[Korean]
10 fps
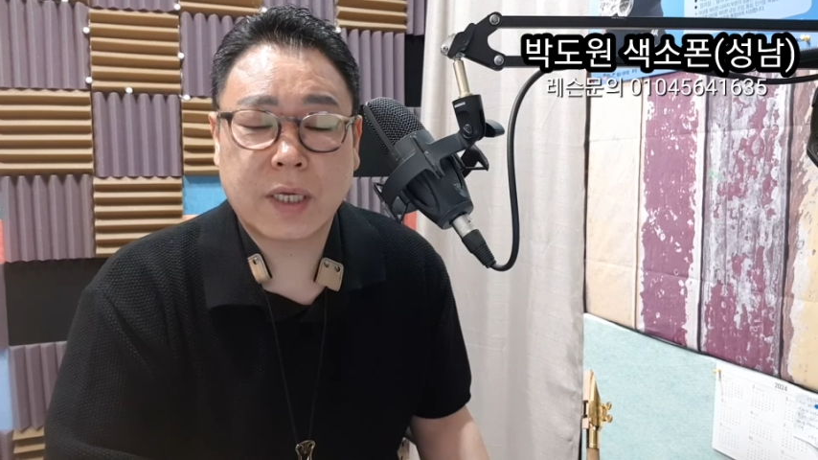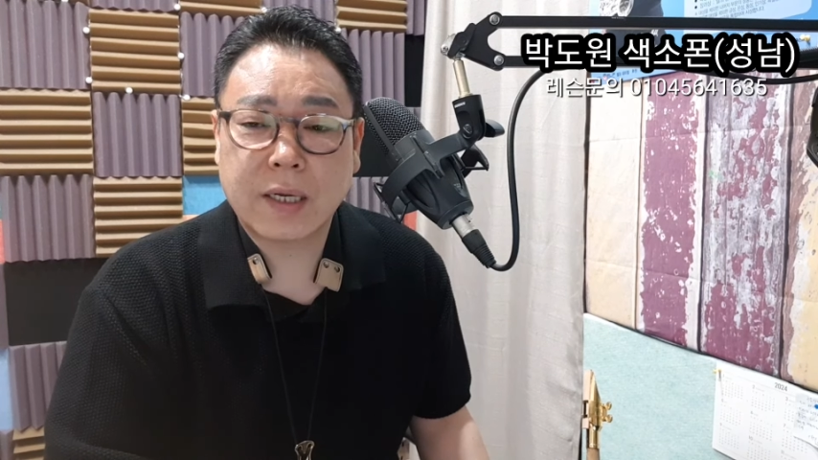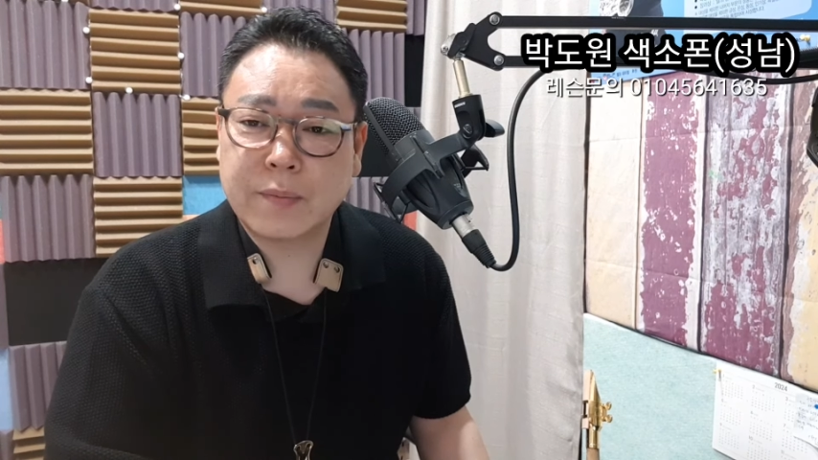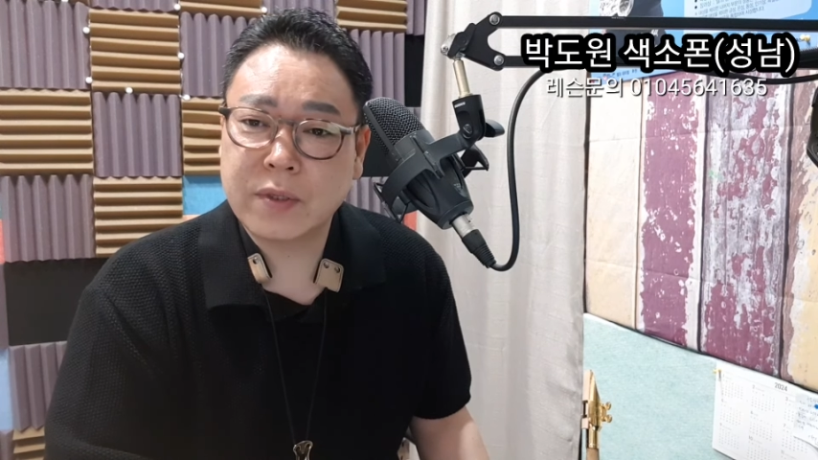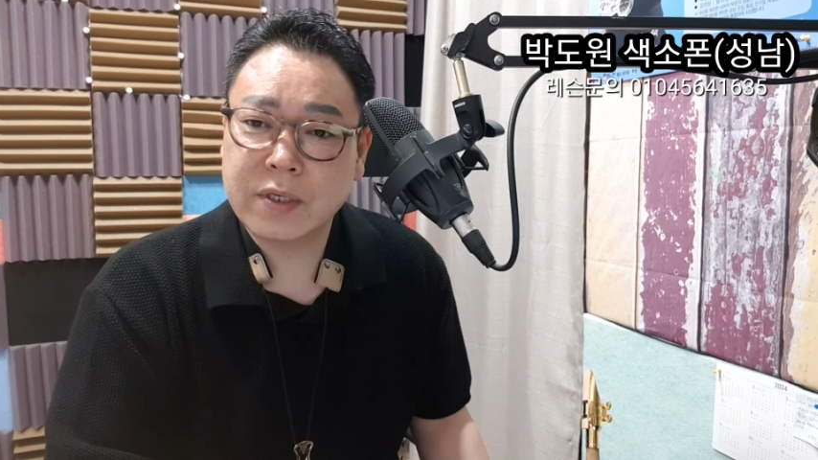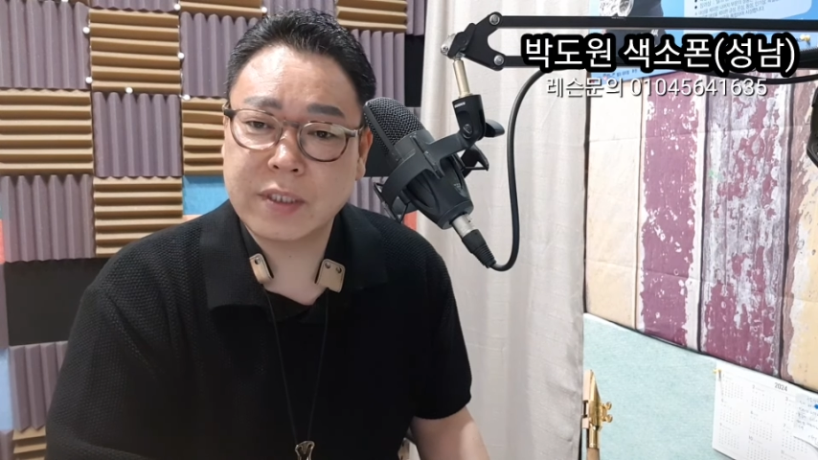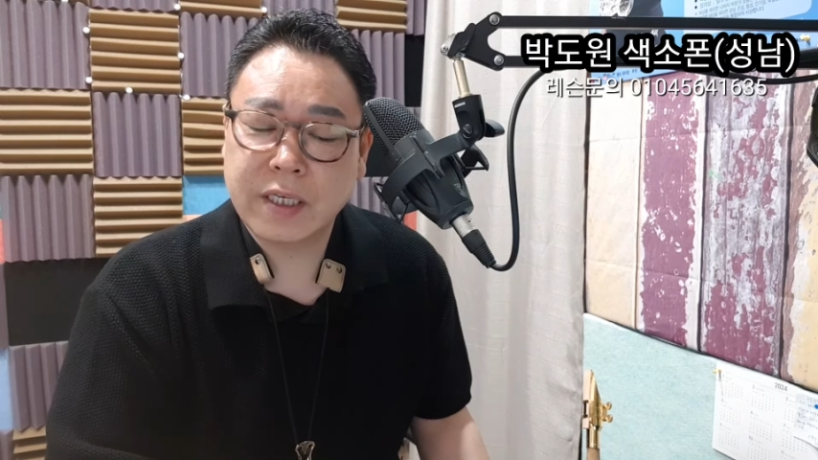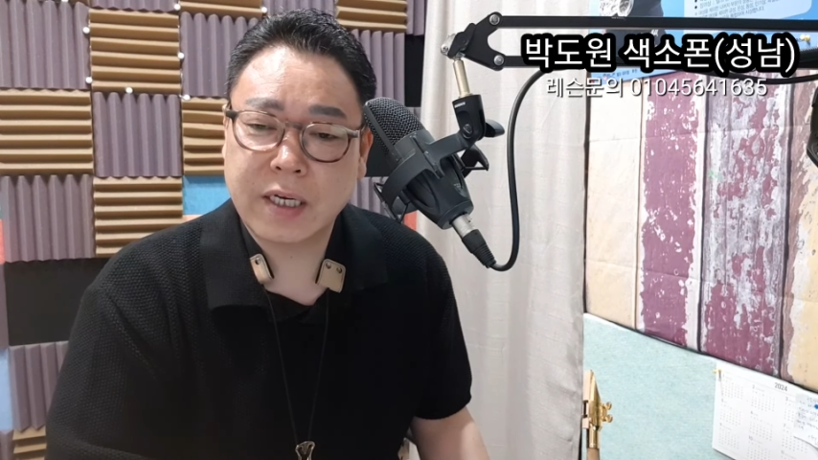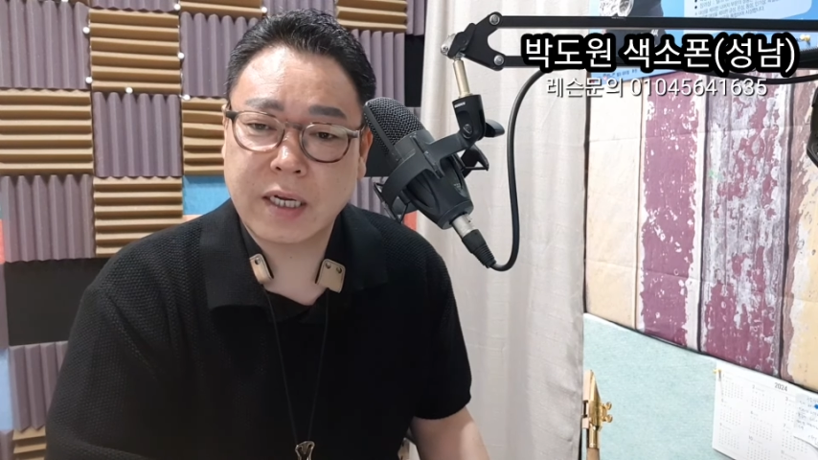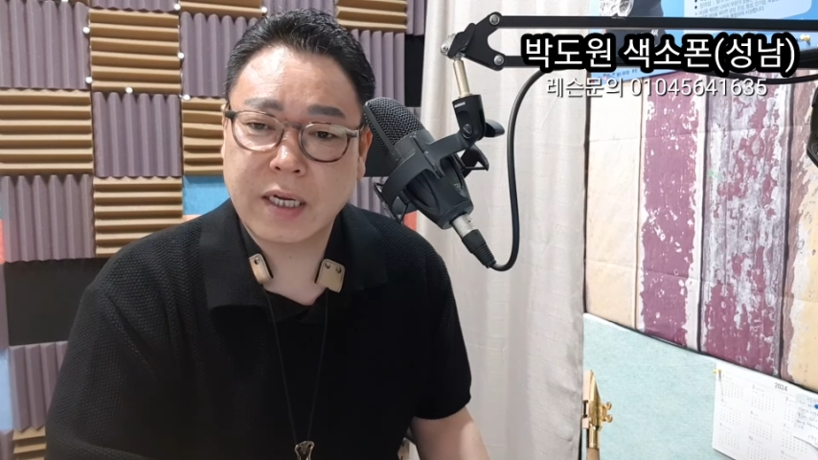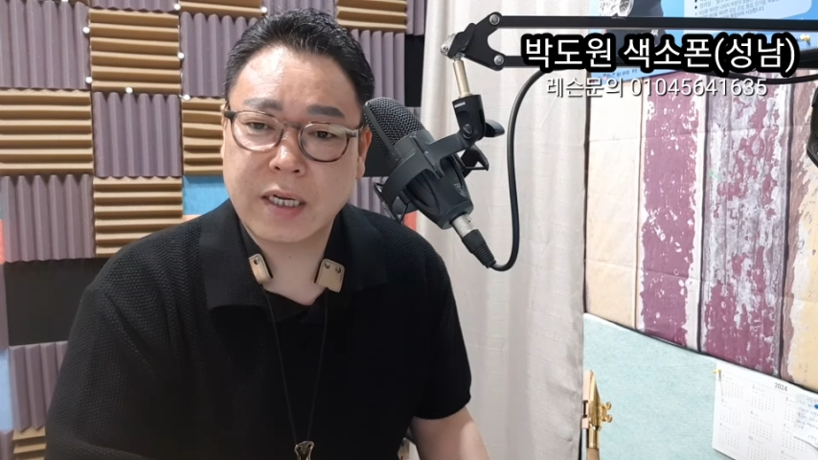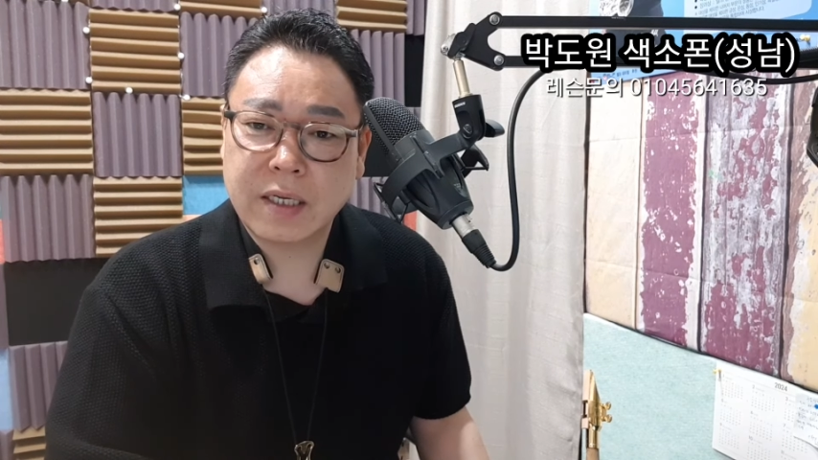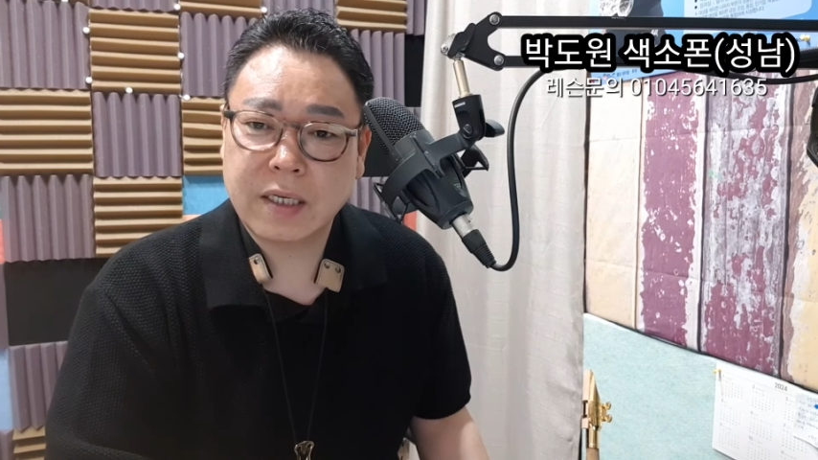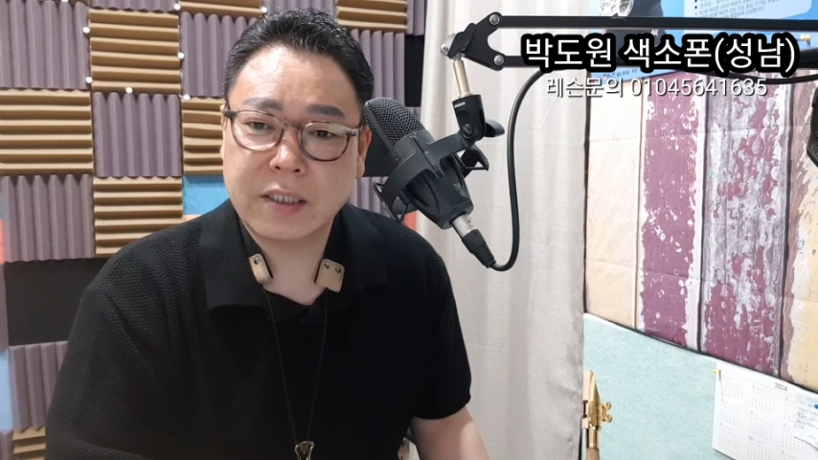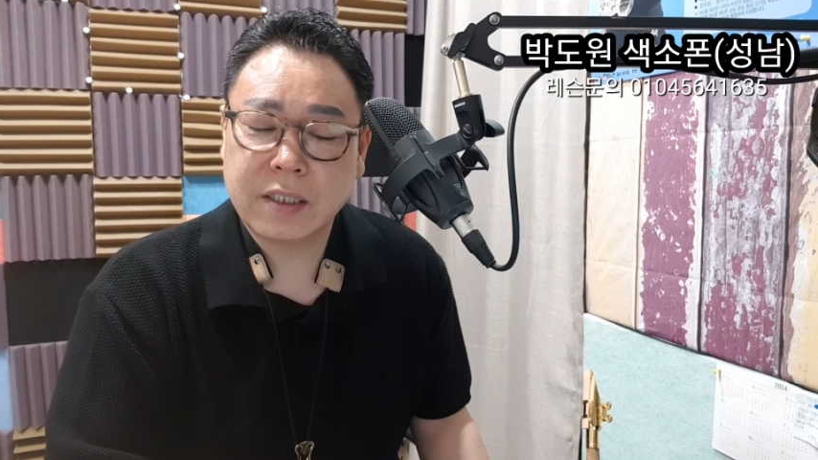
사람들을 제가